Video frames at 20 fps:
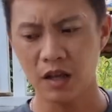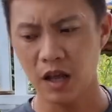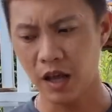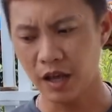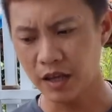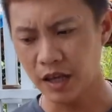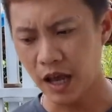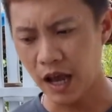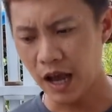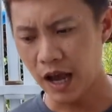
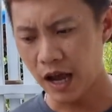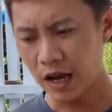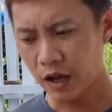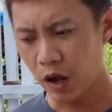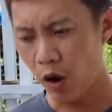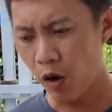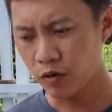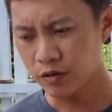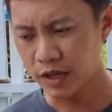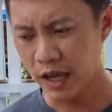thì à,
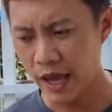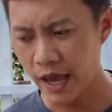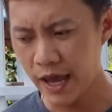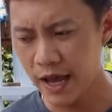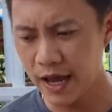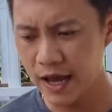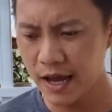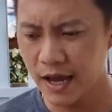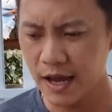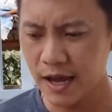con
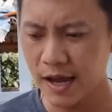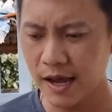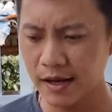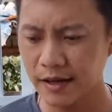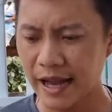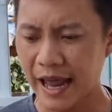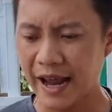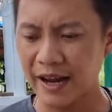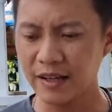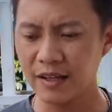sẽ
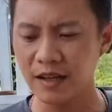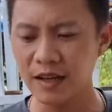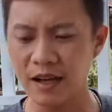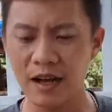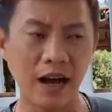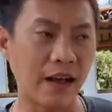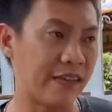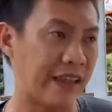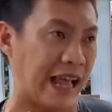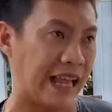
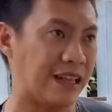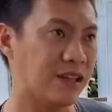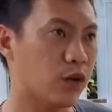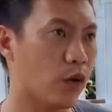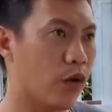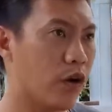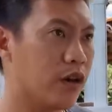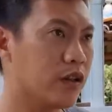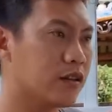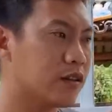đăng hình ảnh
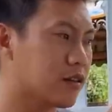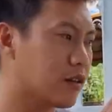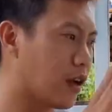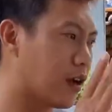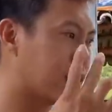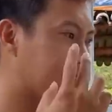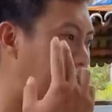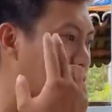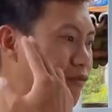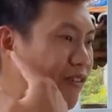của
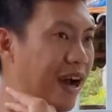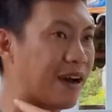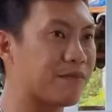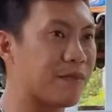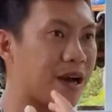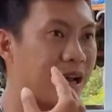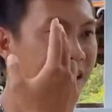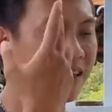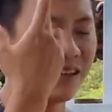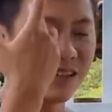từng nhân vật
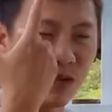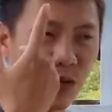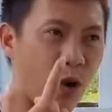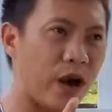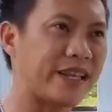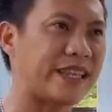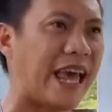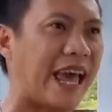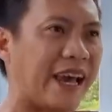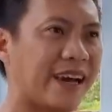mà được
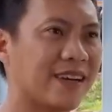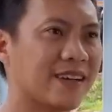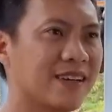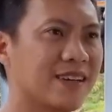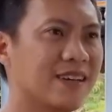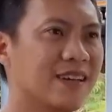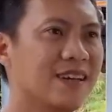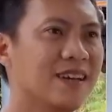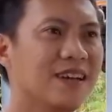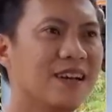hóa trang
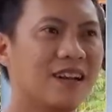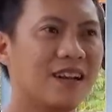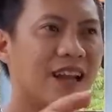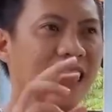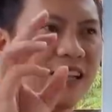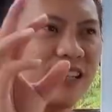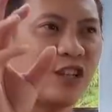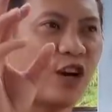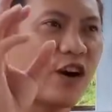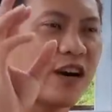ừ.
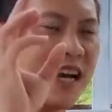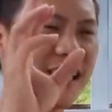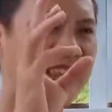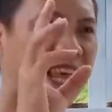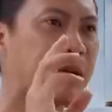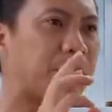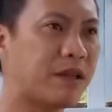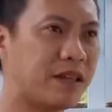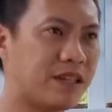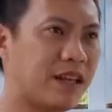lên cho khán
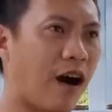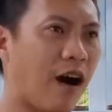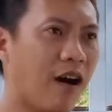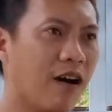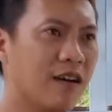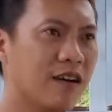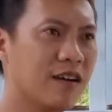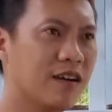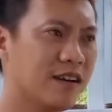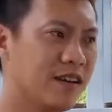giả bình
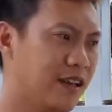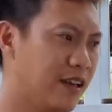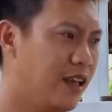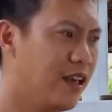chọn